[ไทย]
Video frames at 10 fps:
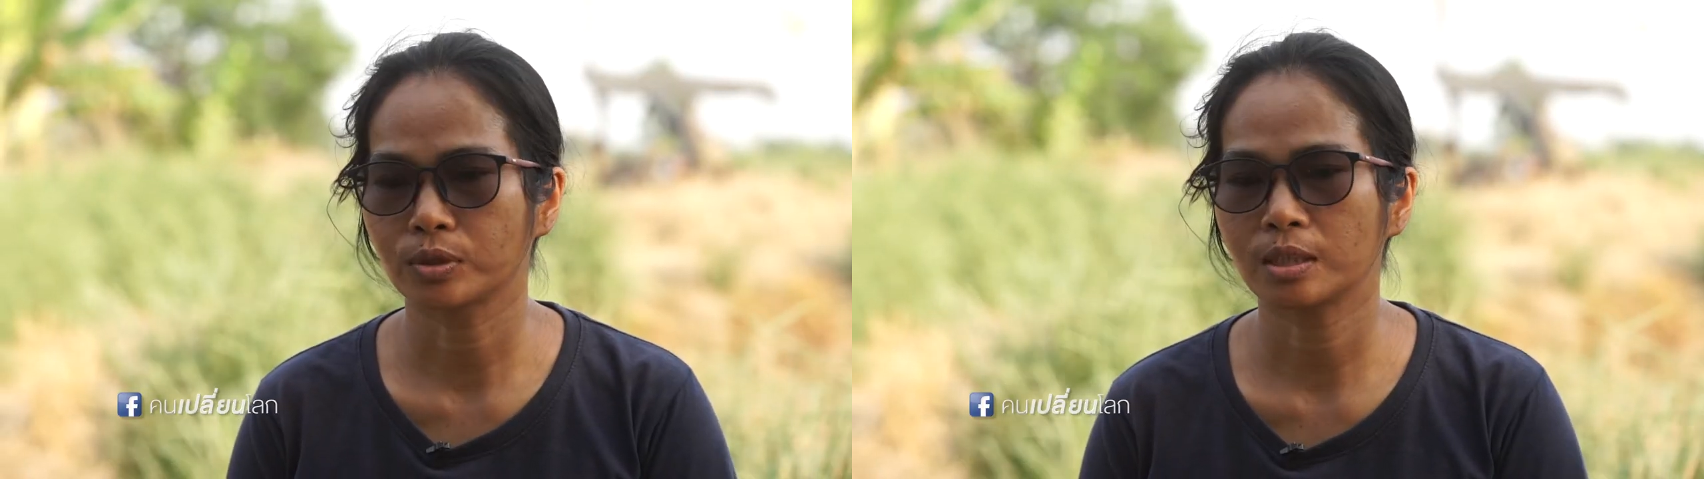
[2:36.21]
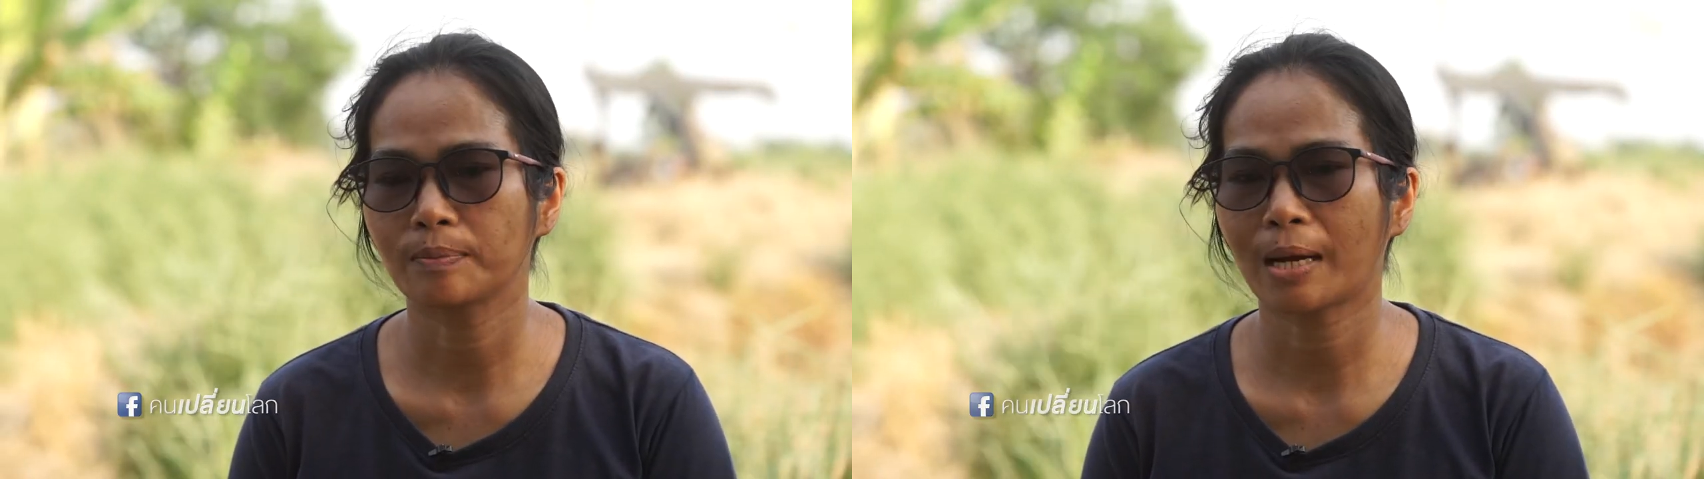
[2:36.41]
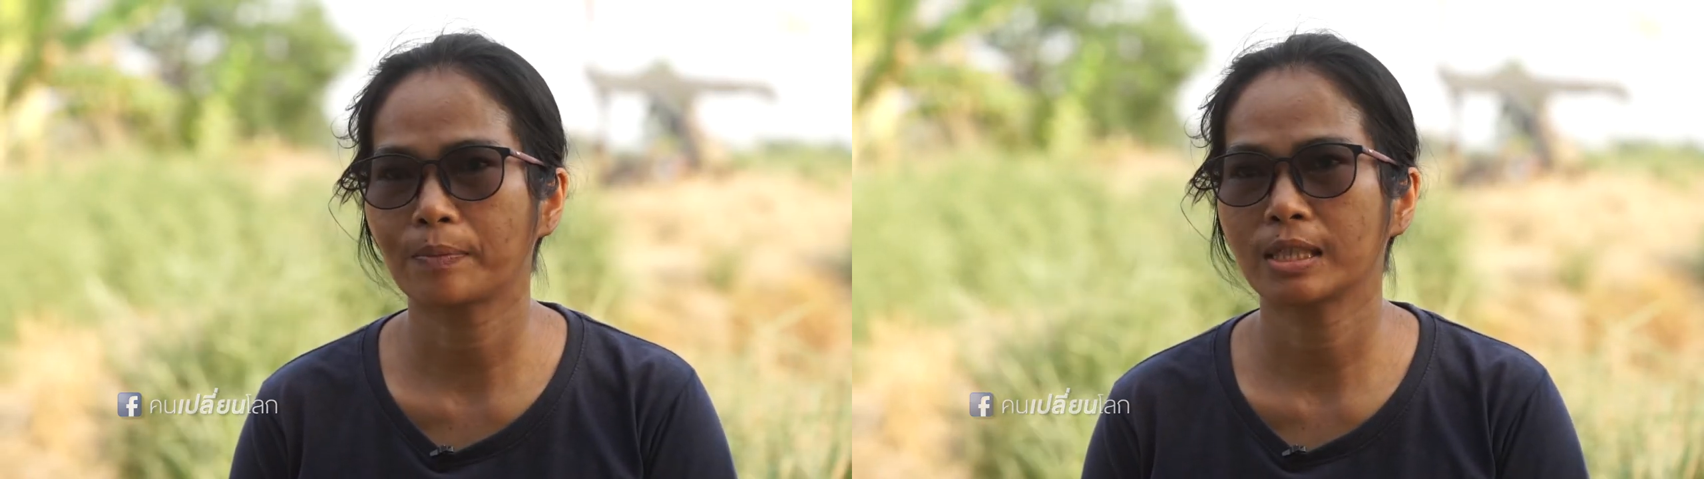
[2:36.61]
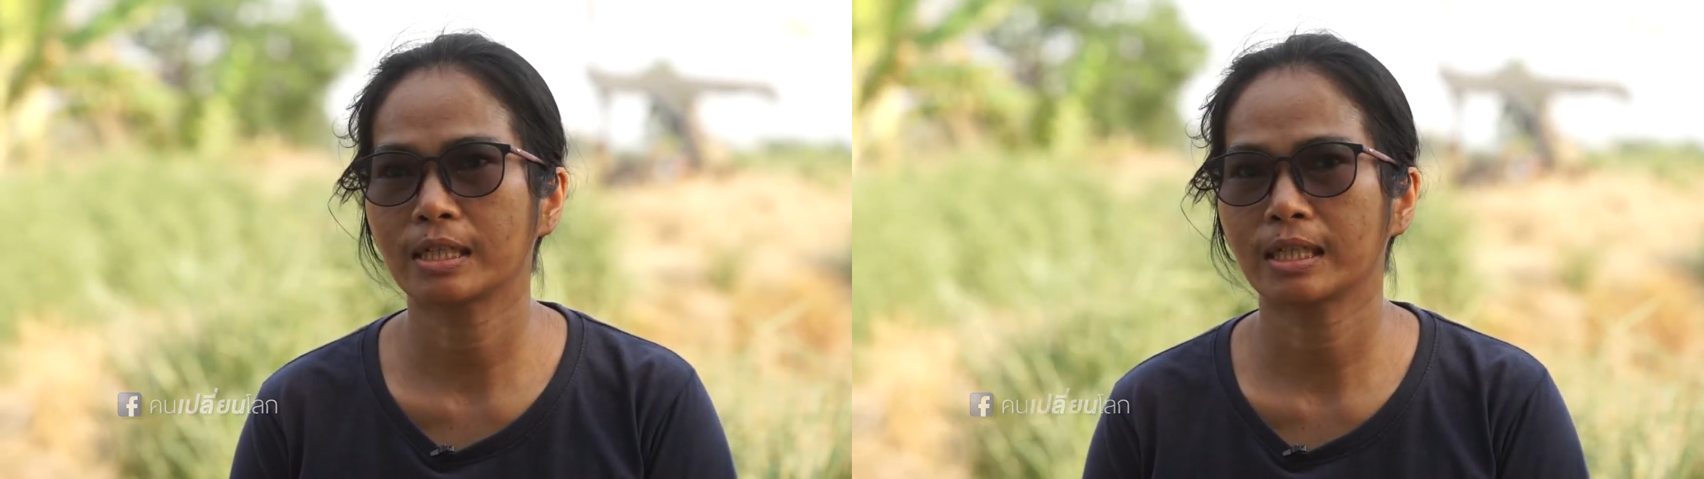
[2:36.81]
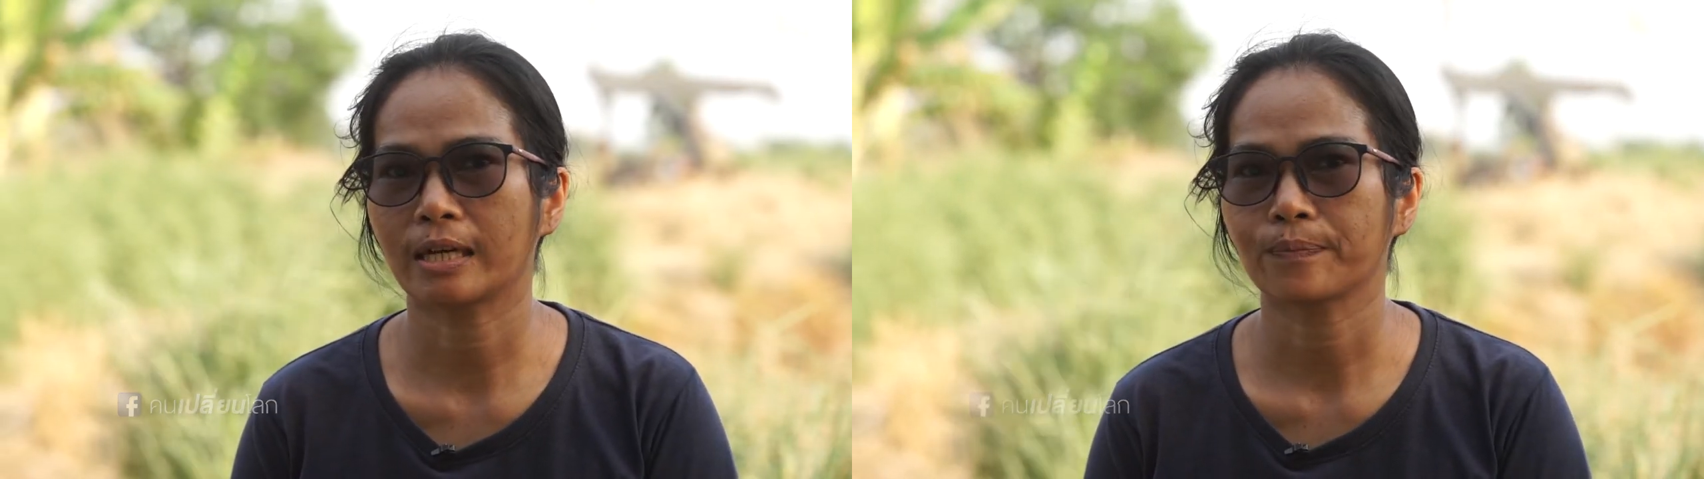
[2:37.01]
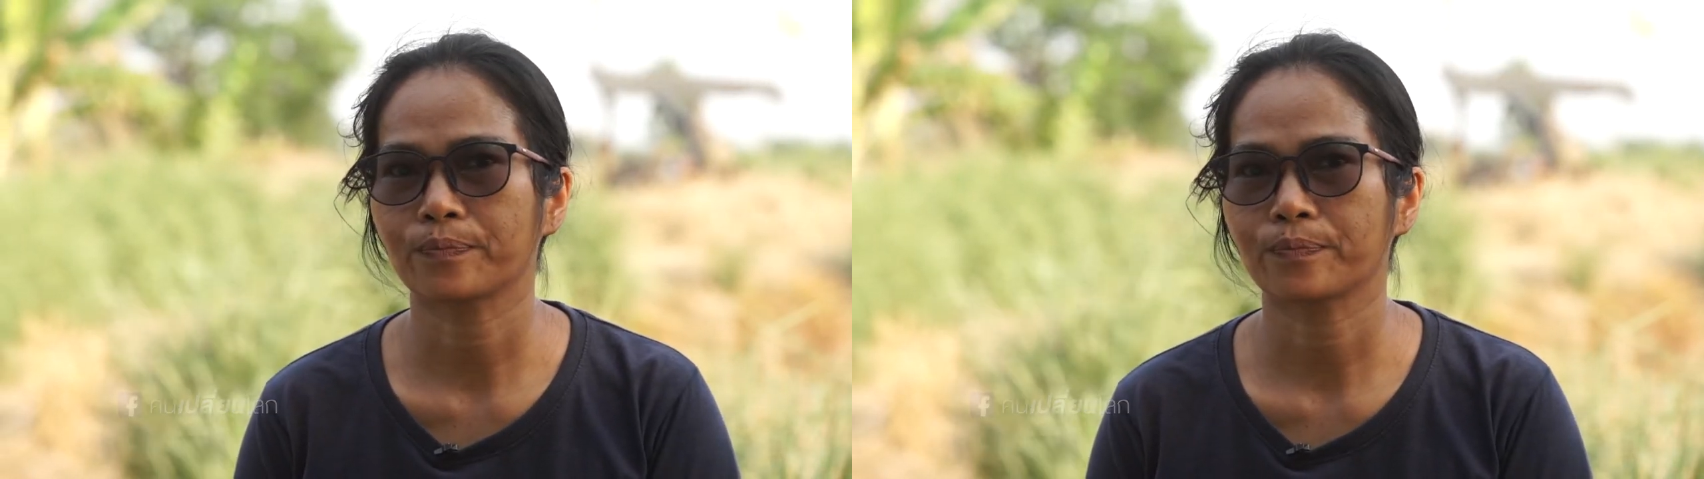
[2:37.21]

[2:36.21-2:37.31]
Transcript: นย์ที่มาบเอื้องเนี่ย